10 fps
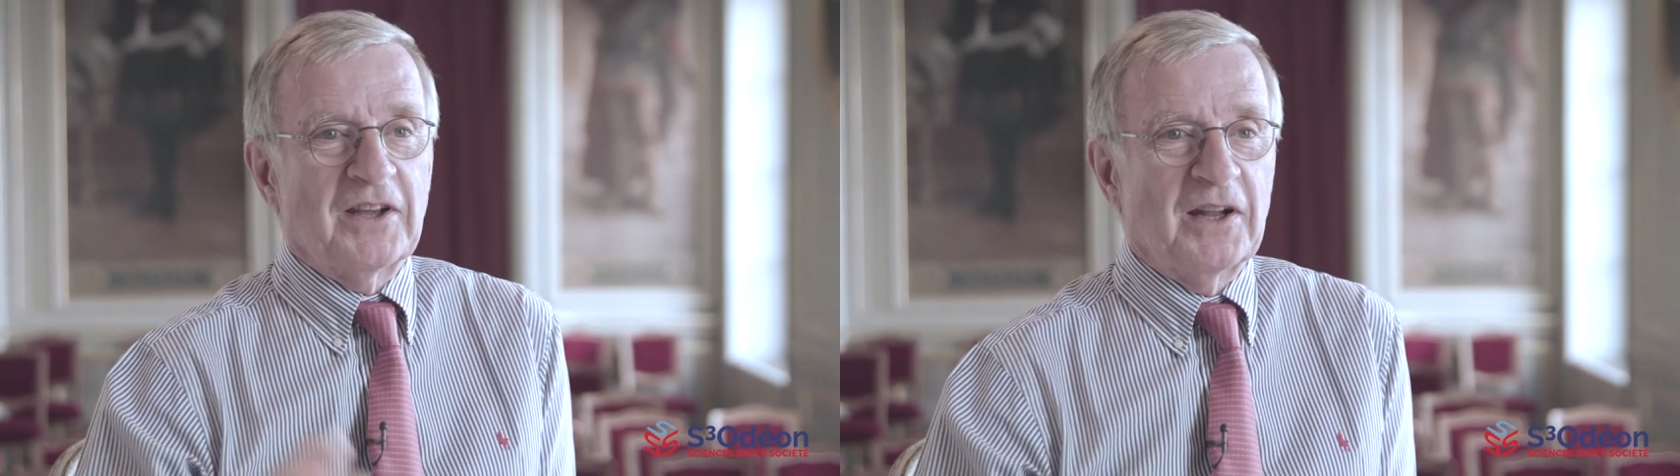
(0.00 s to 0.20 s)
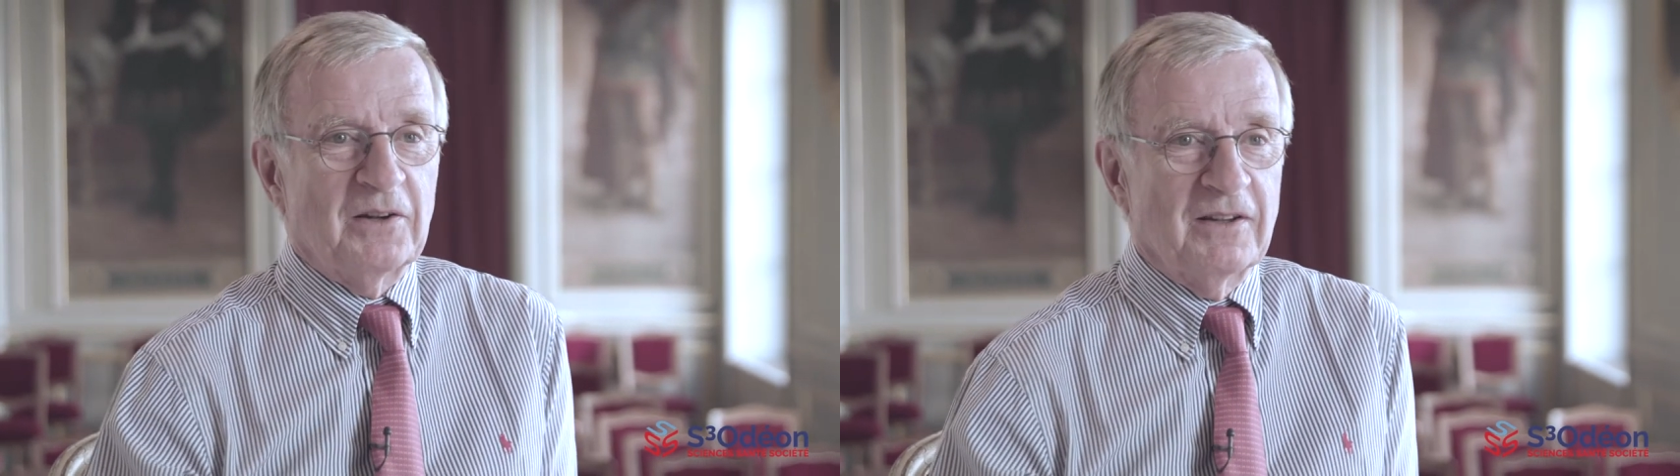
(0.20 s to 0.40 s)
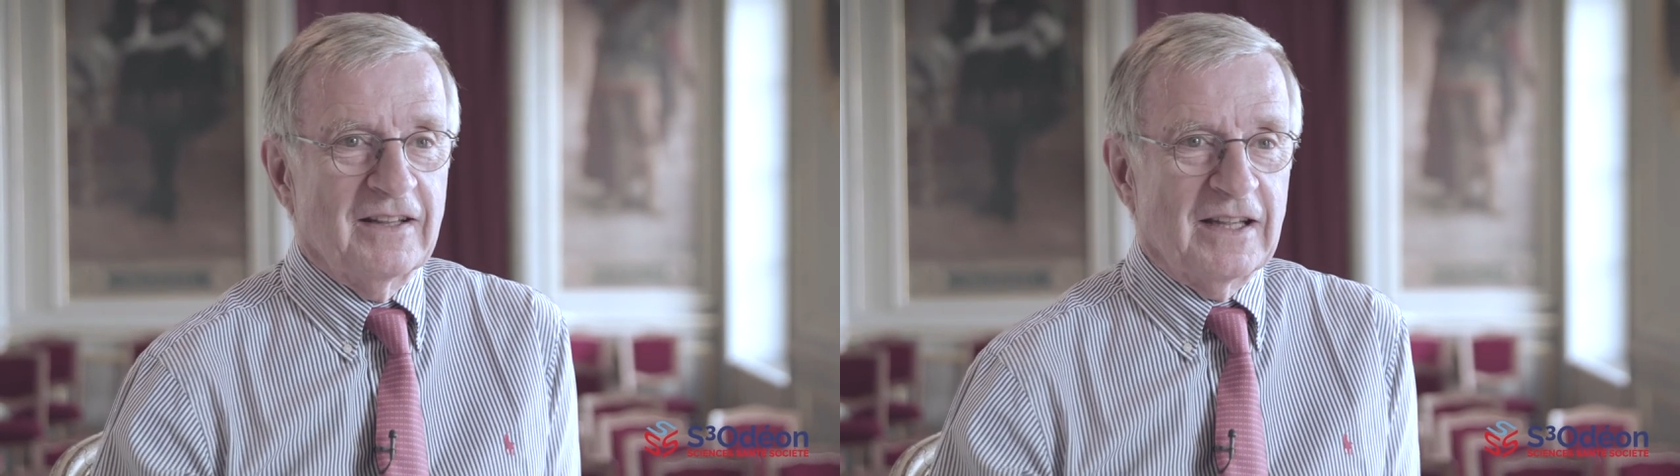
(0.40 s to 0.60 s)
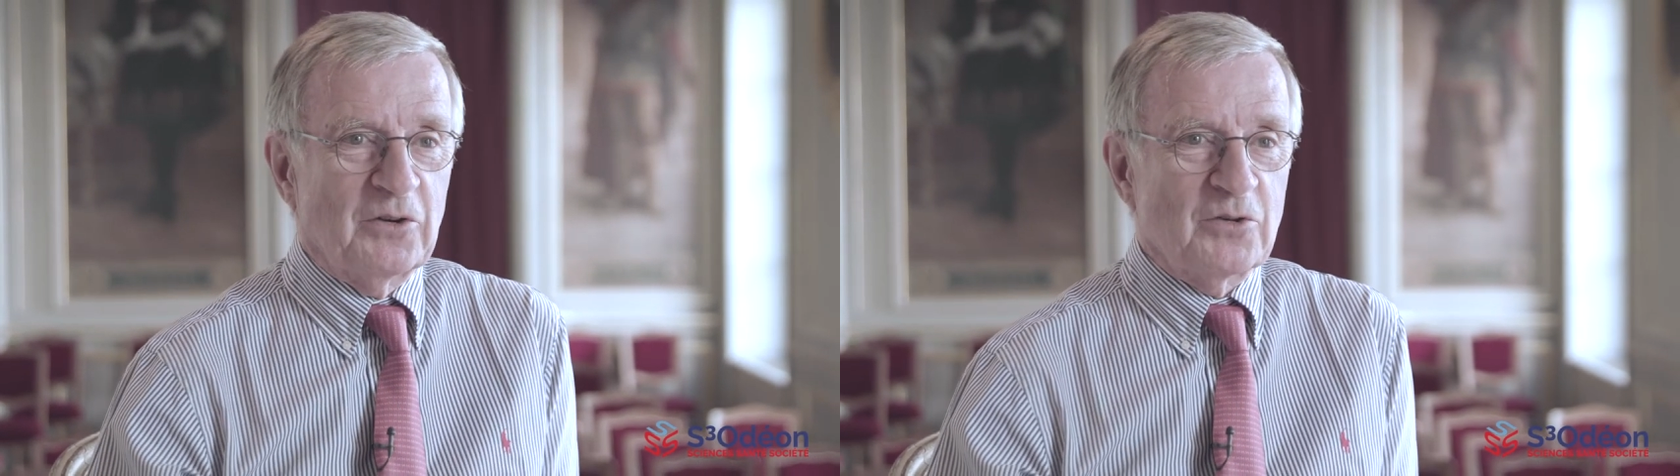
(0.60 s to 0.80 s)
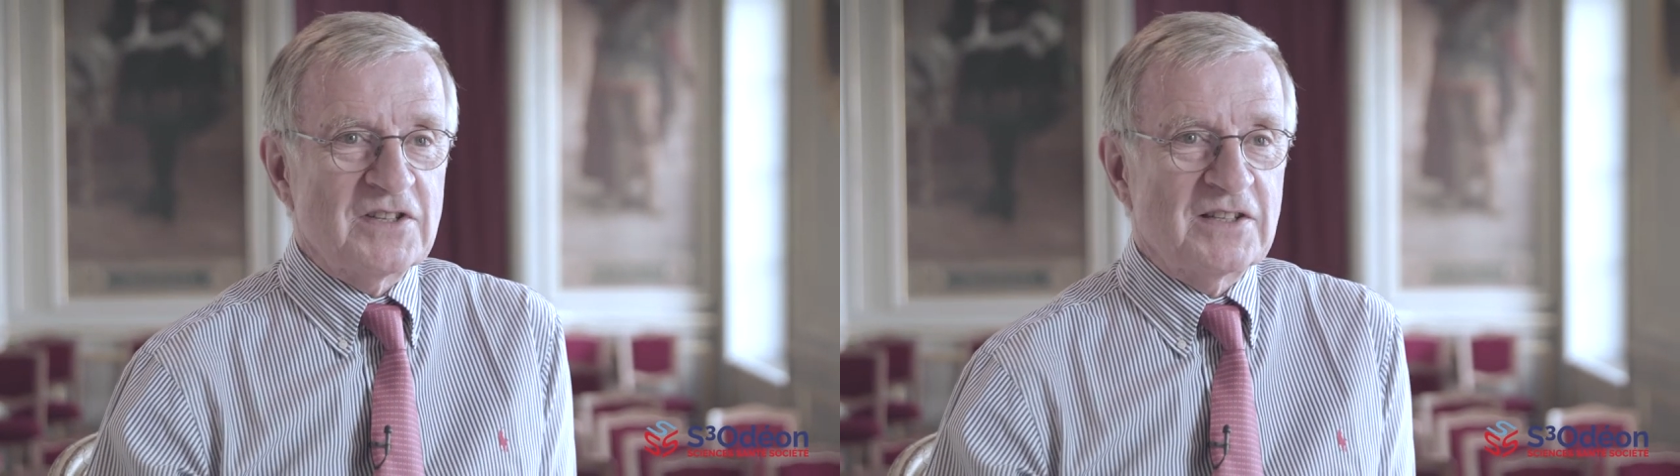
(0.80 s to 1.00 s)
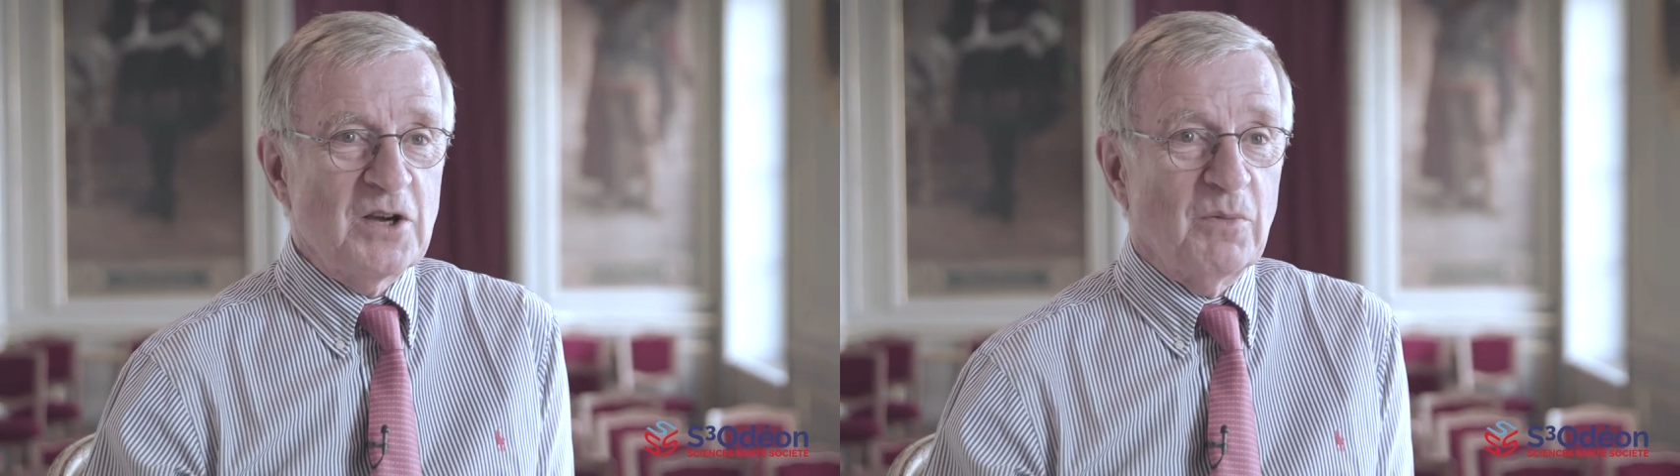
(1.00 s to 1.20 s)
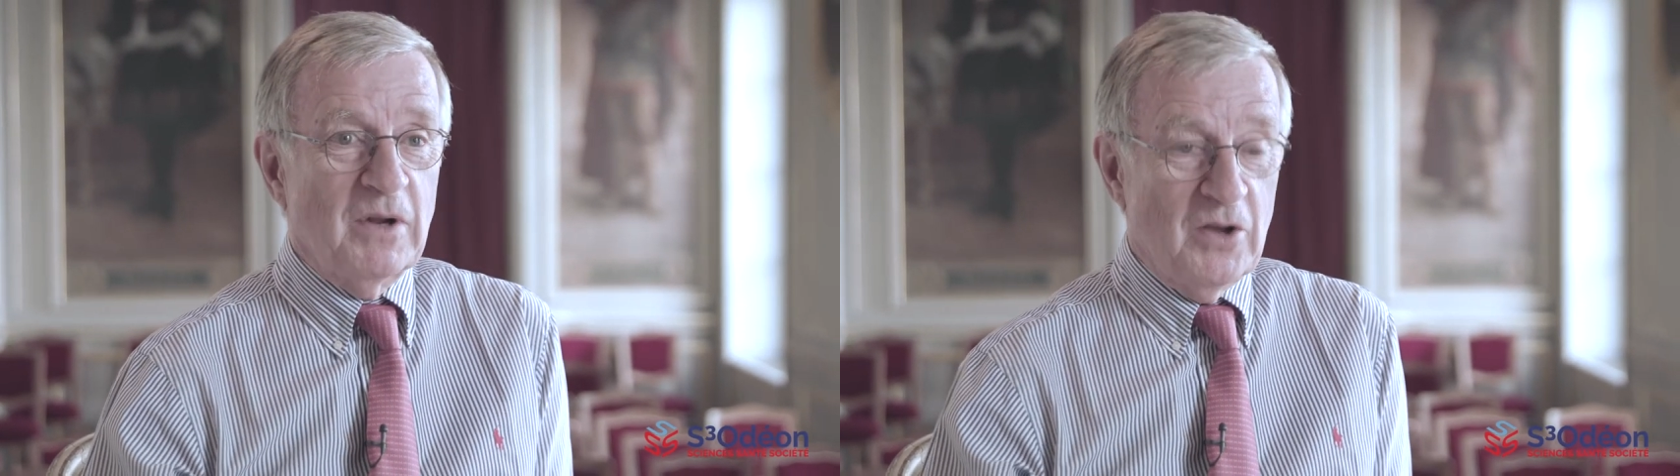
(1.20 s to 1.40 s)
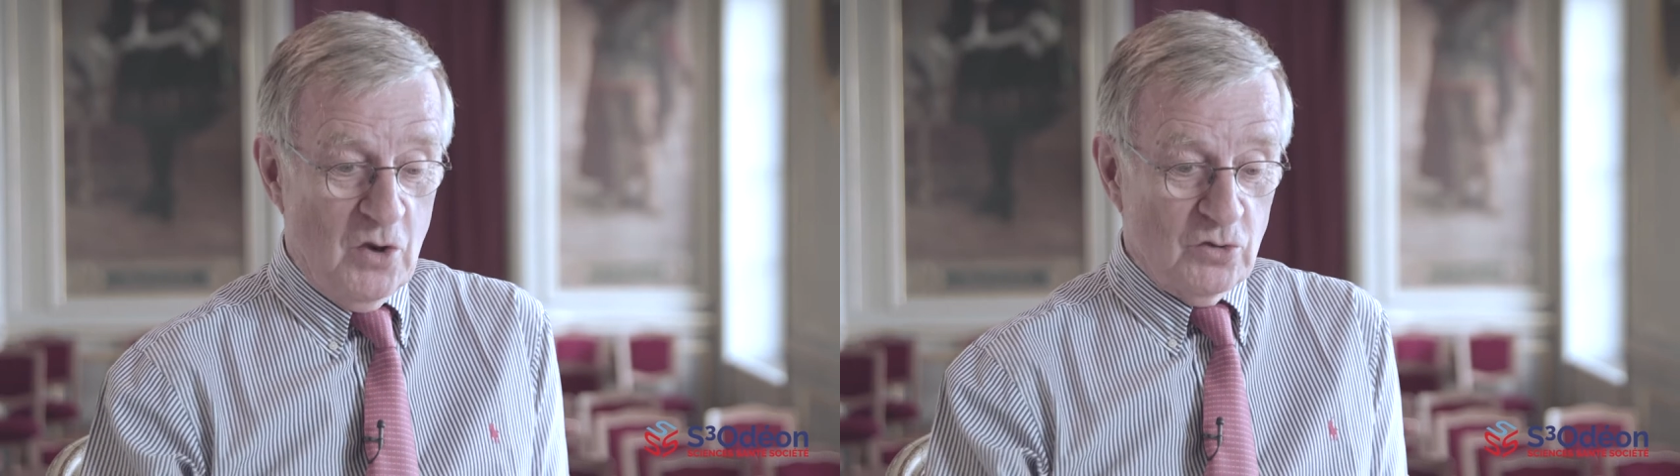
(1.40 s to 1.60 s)
quelques exemples.
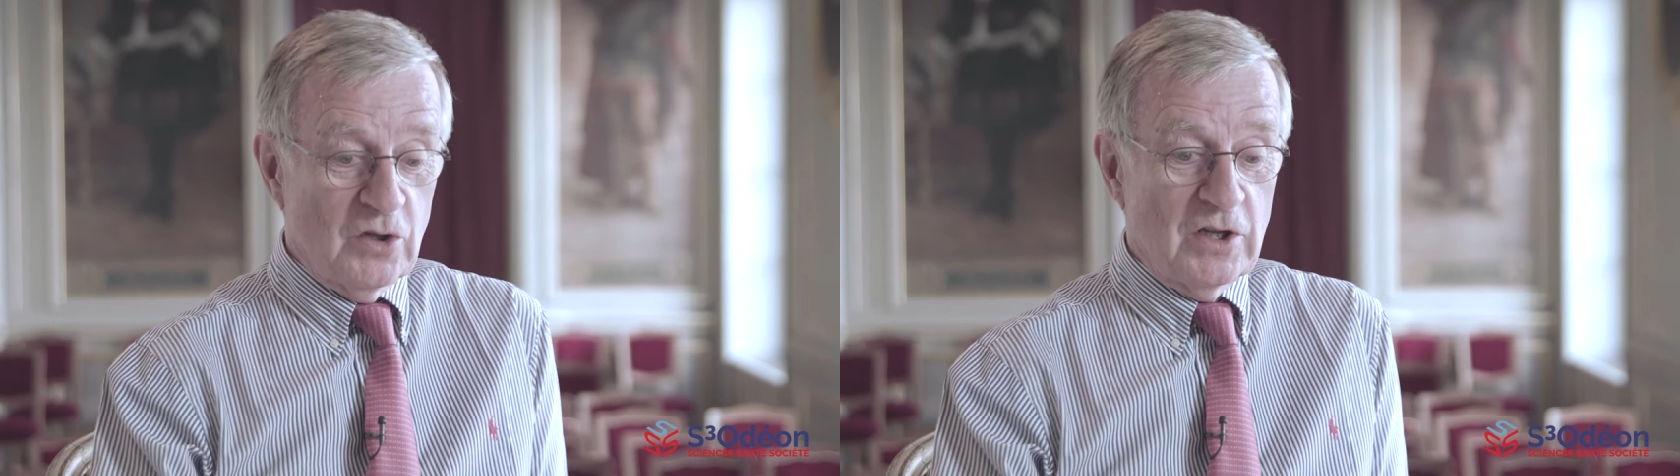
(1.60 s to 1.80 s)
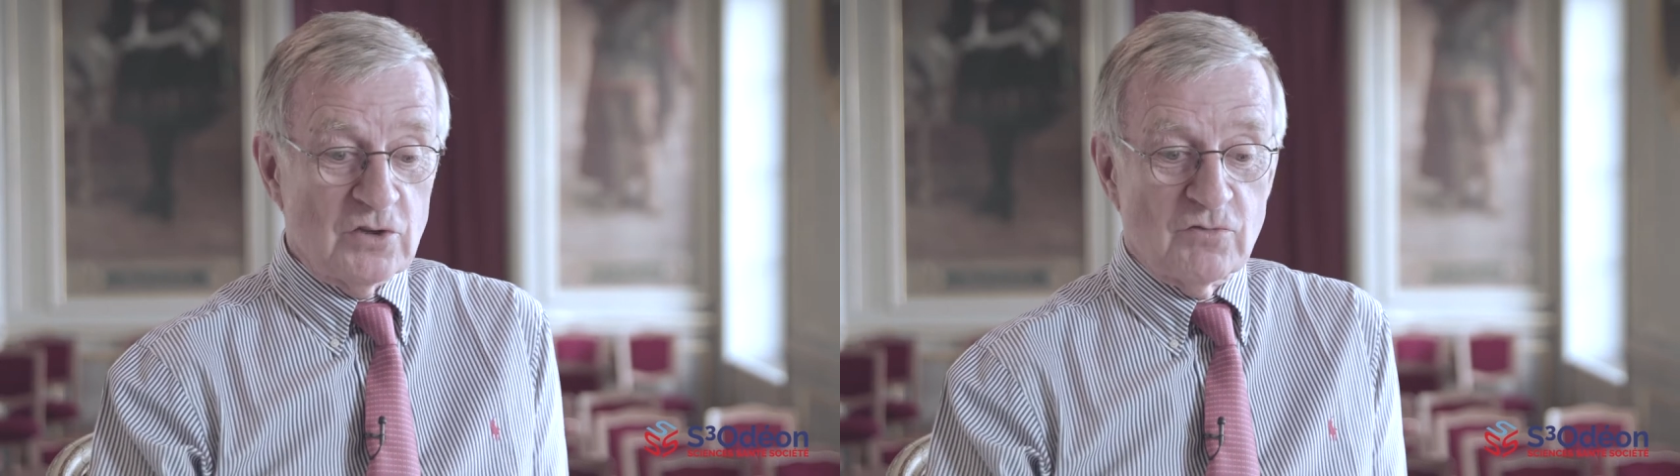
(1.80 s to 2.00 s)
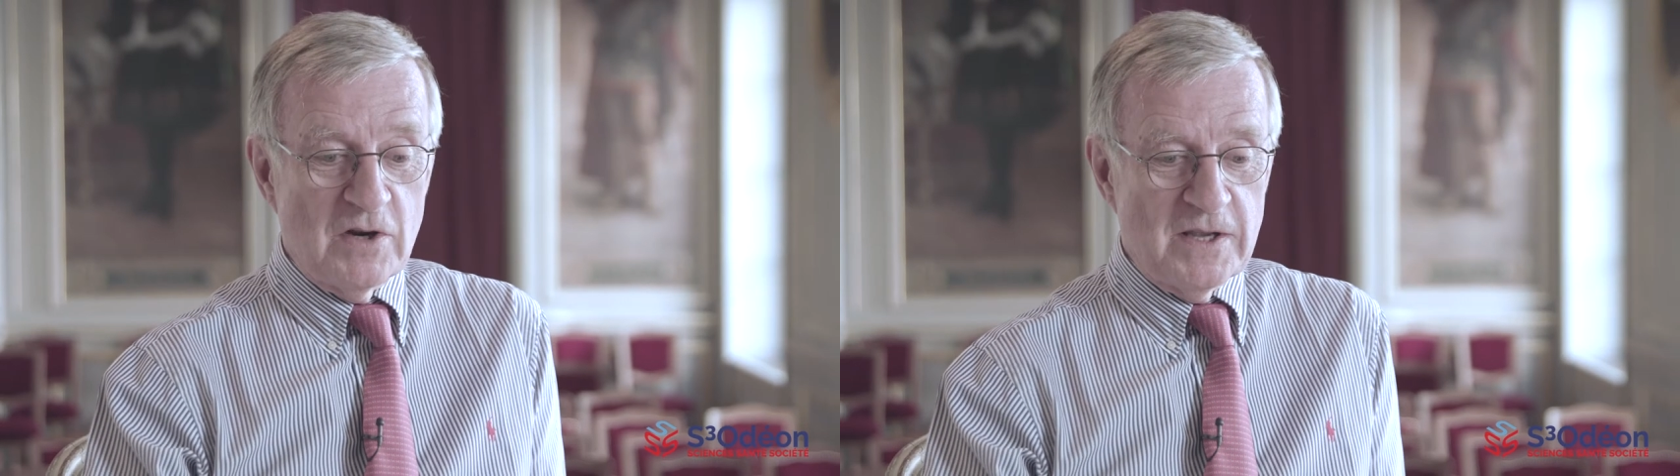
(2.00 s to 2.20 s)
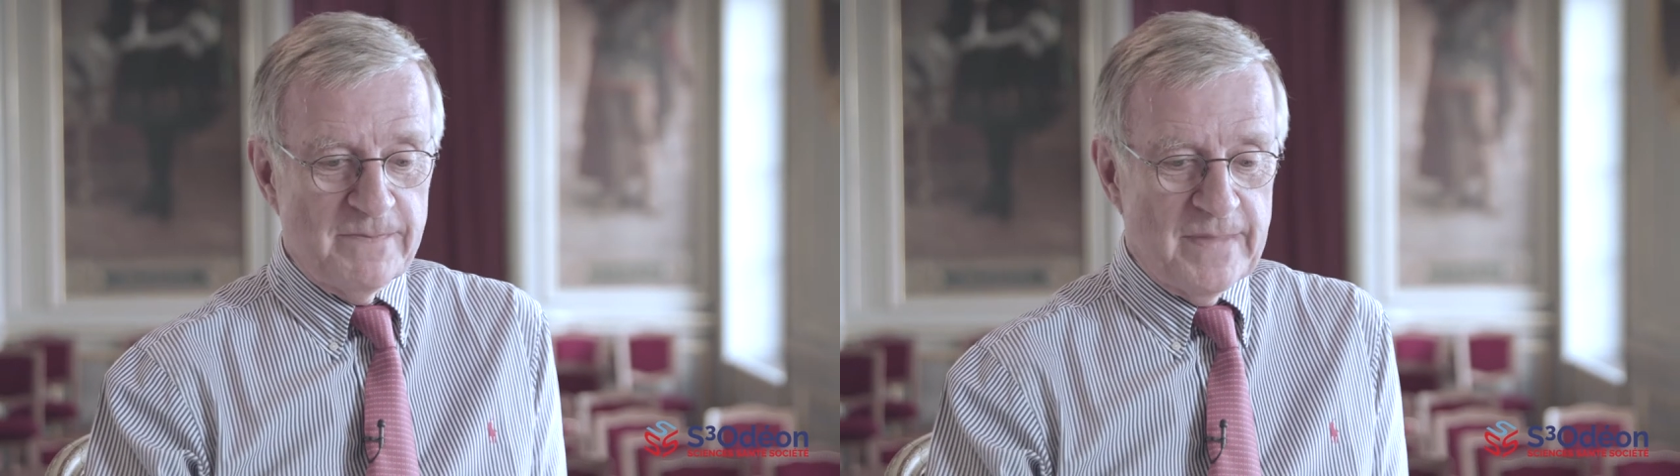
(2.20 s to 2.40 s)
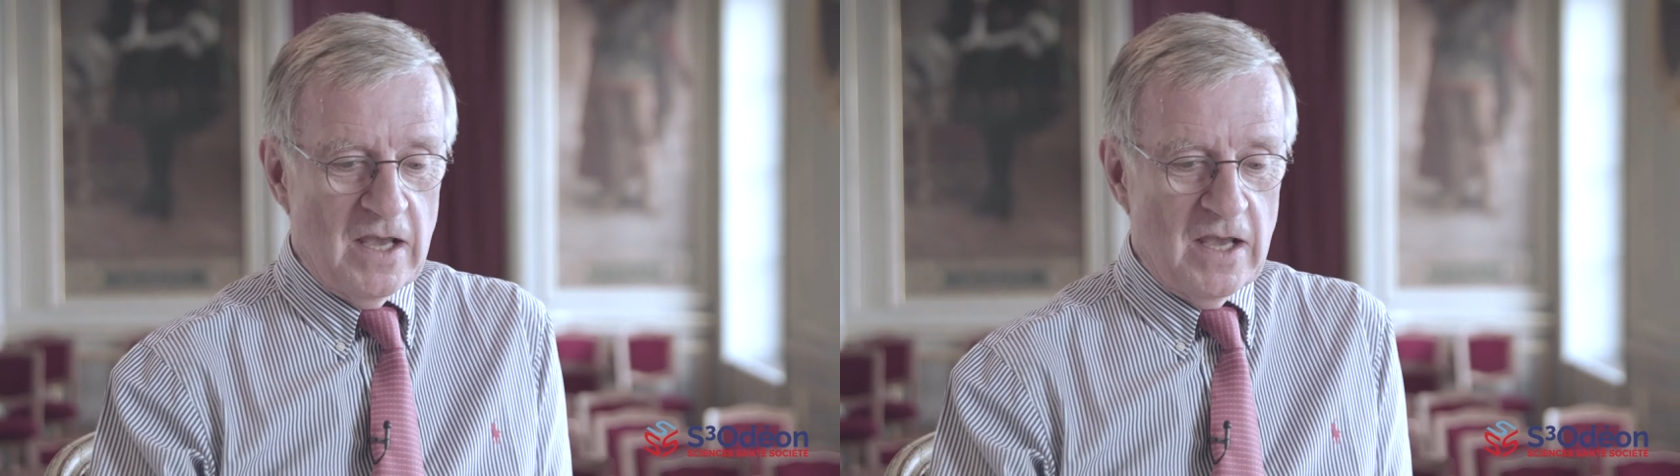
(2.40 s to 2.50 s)
Tenez, je vous lis.